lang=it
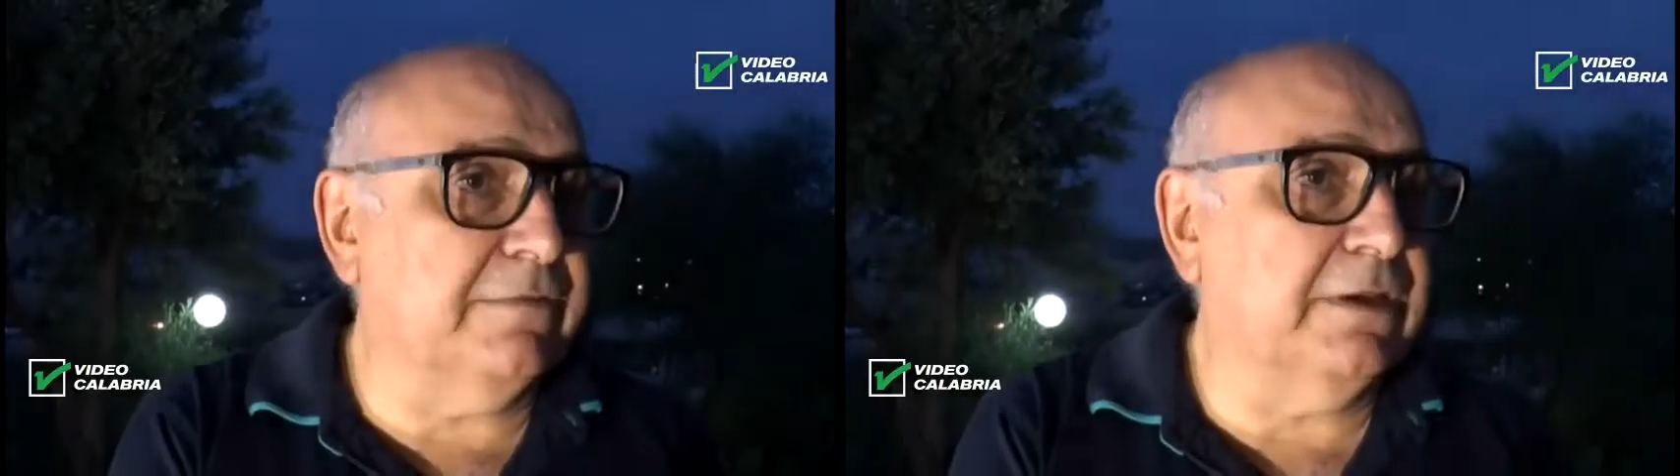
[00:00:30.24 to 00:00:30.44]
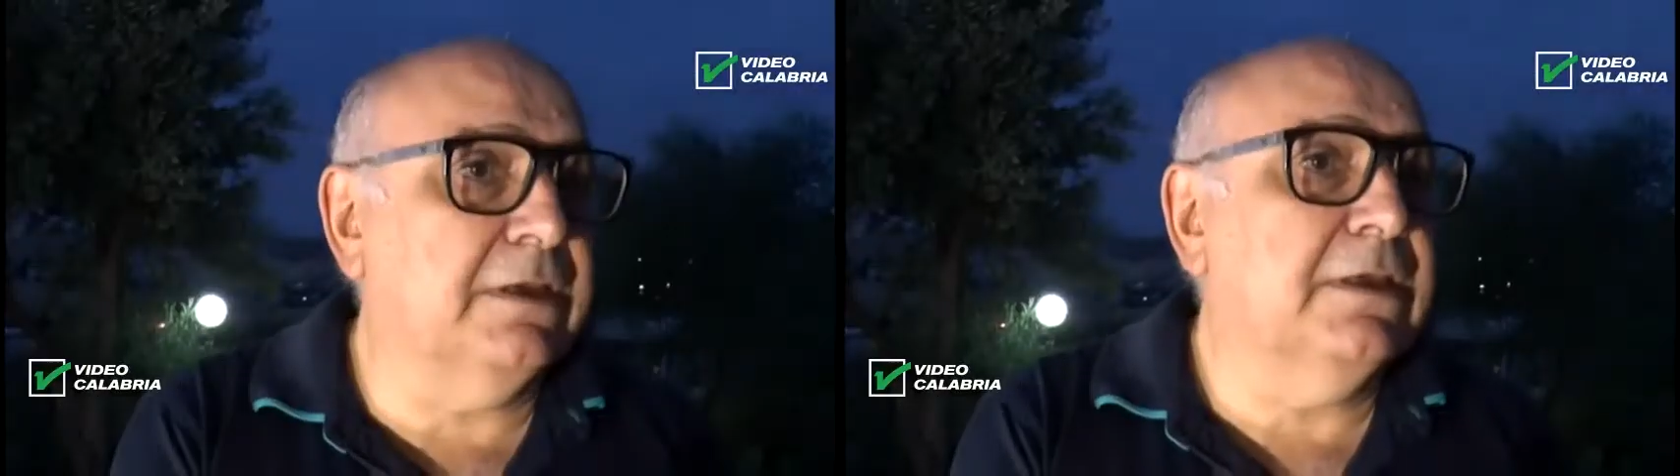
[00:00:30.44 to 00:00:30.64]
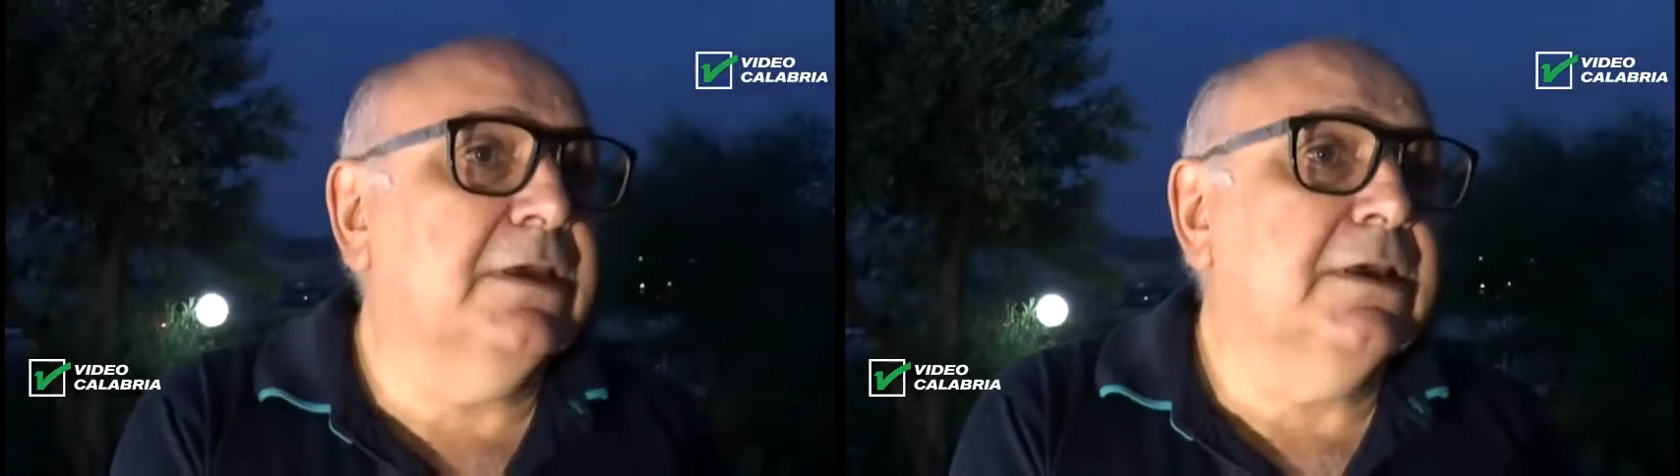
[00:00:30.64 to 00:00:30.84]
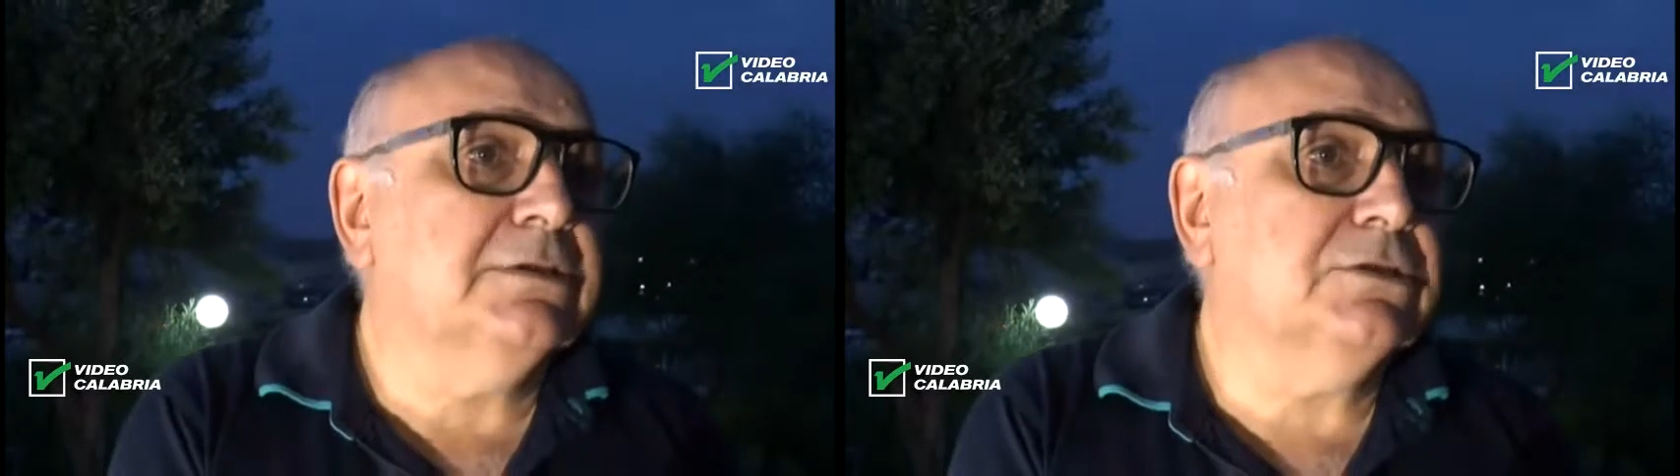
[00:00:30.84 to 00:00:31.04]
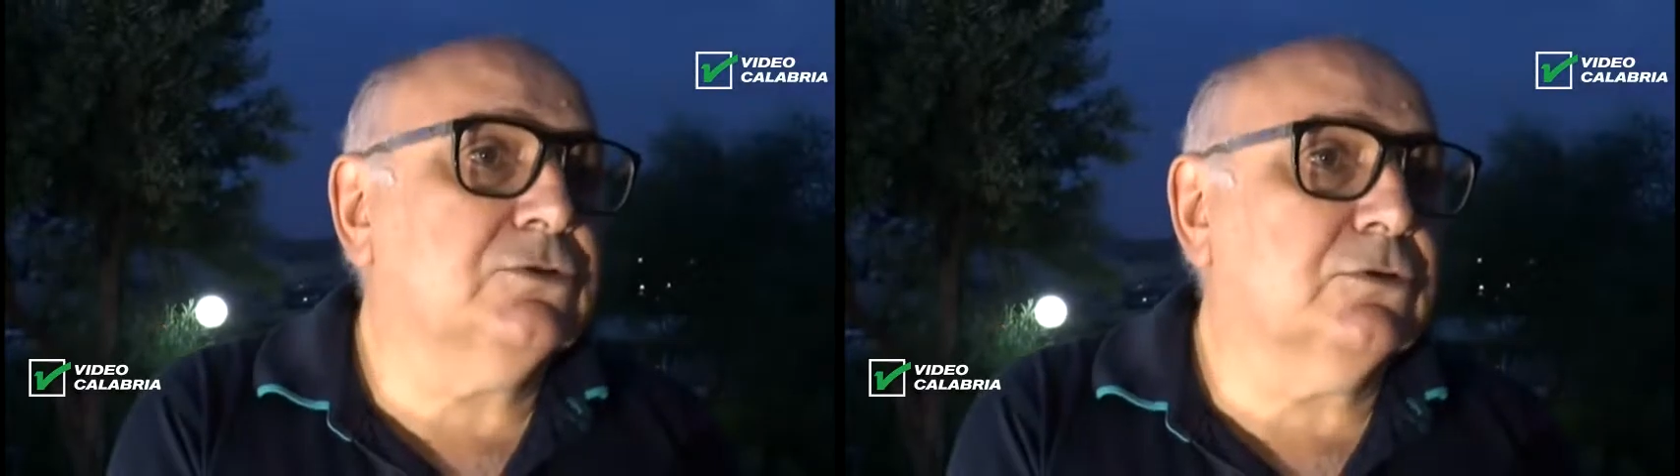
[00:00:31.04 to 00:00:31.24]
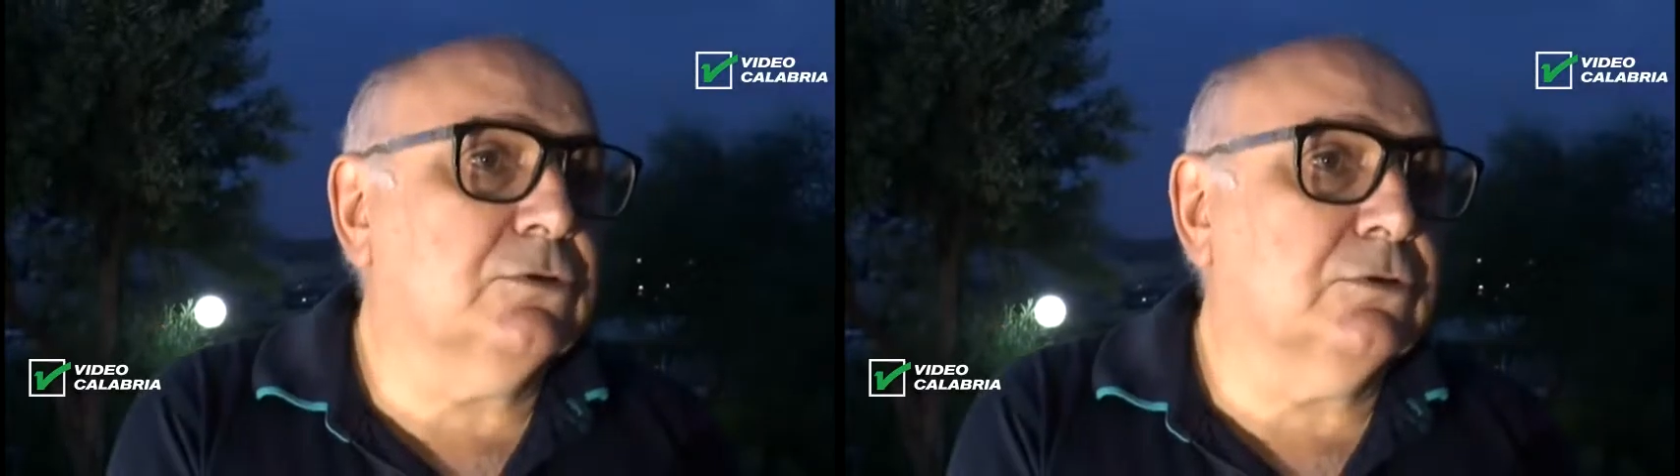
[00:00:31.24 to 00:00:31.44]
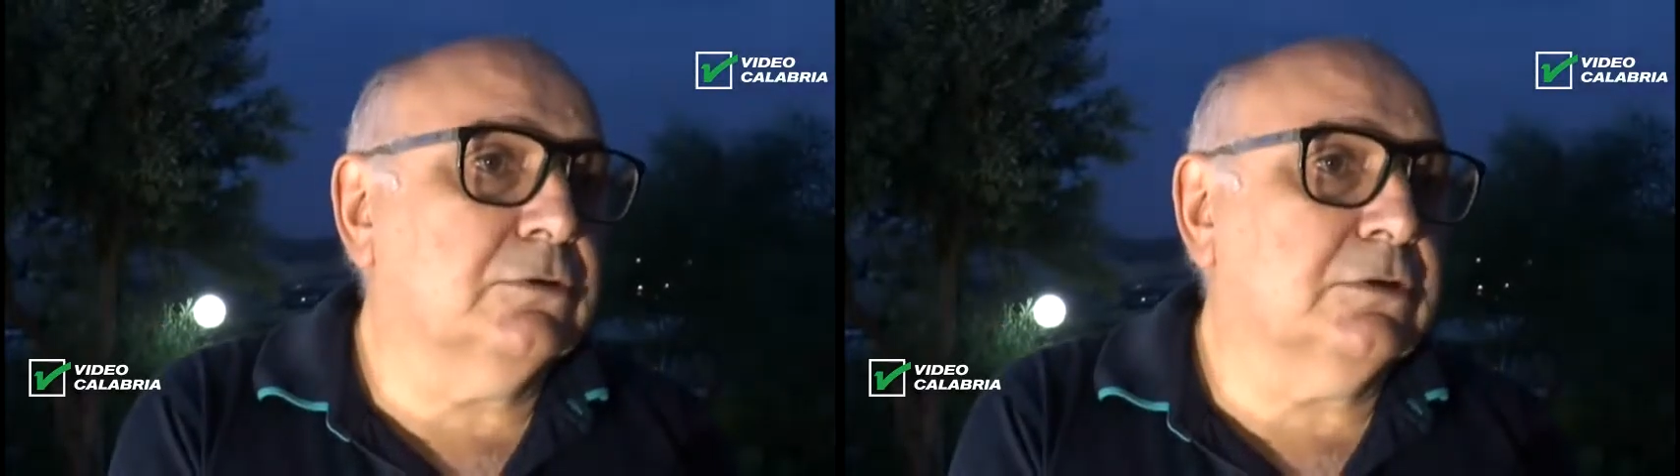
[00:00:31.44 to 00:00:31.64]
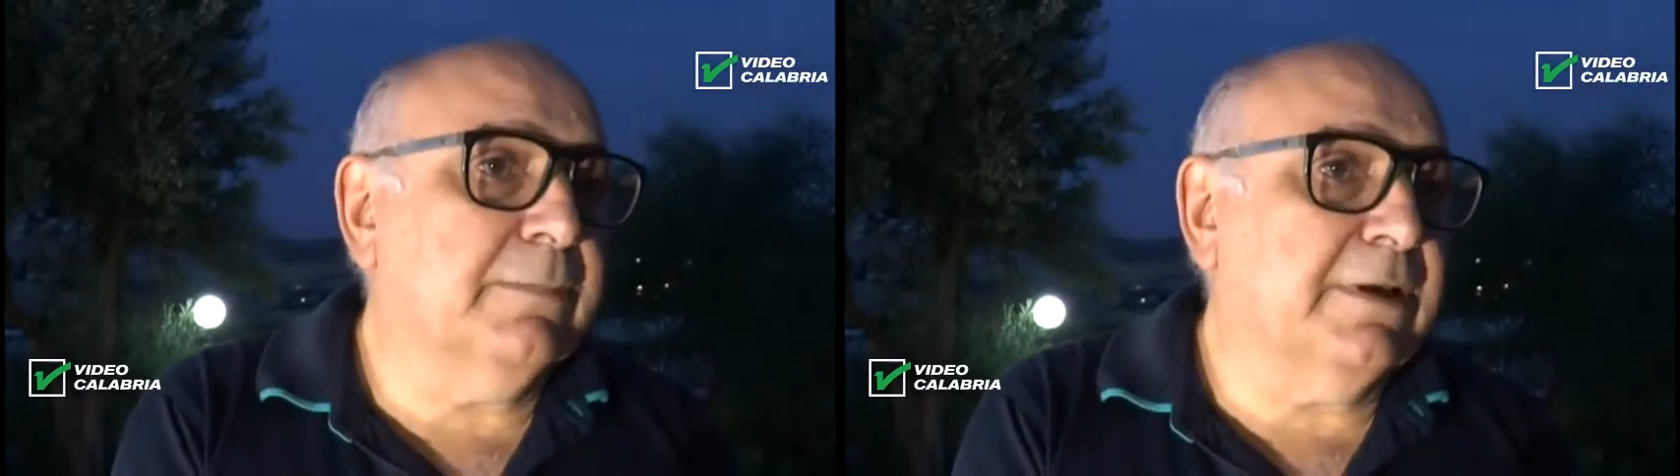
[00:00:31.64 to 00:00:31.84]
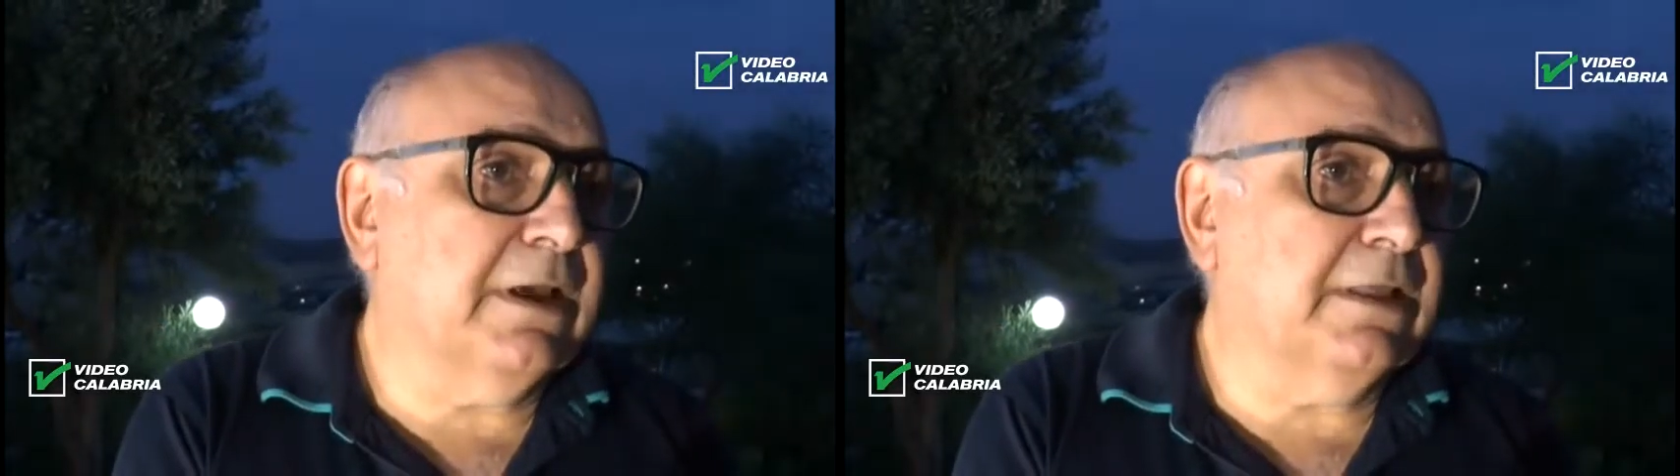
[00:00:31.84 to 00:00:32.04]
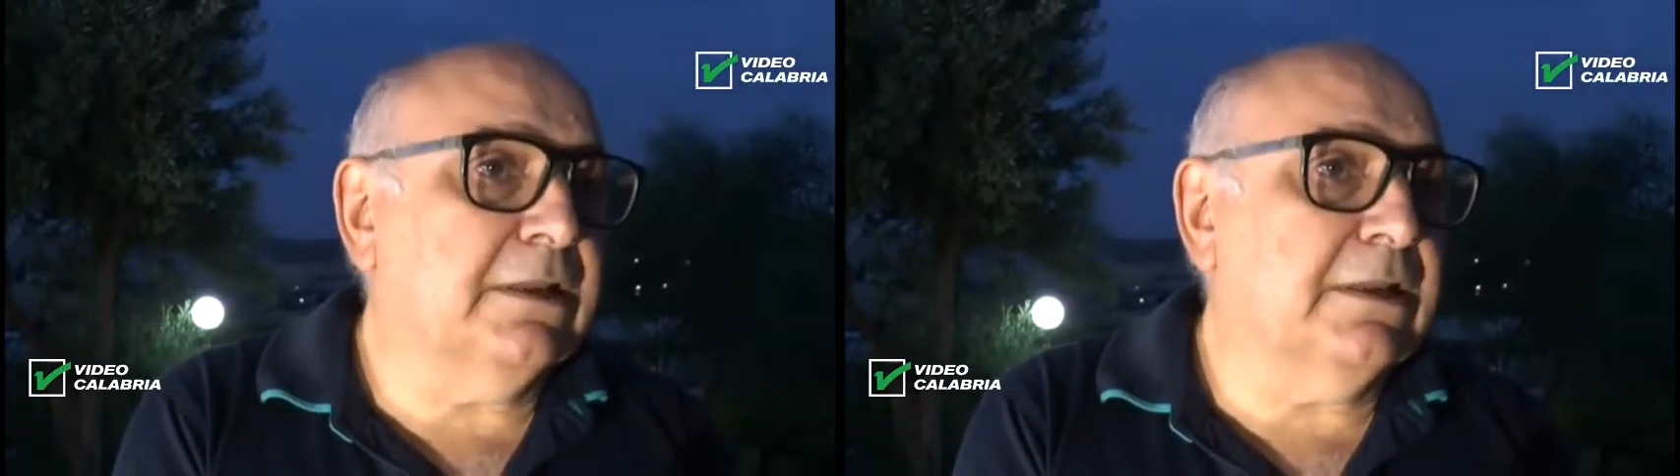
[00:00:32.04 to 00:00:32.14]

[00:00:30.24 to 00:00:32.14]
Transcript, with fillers: via, si sono riparati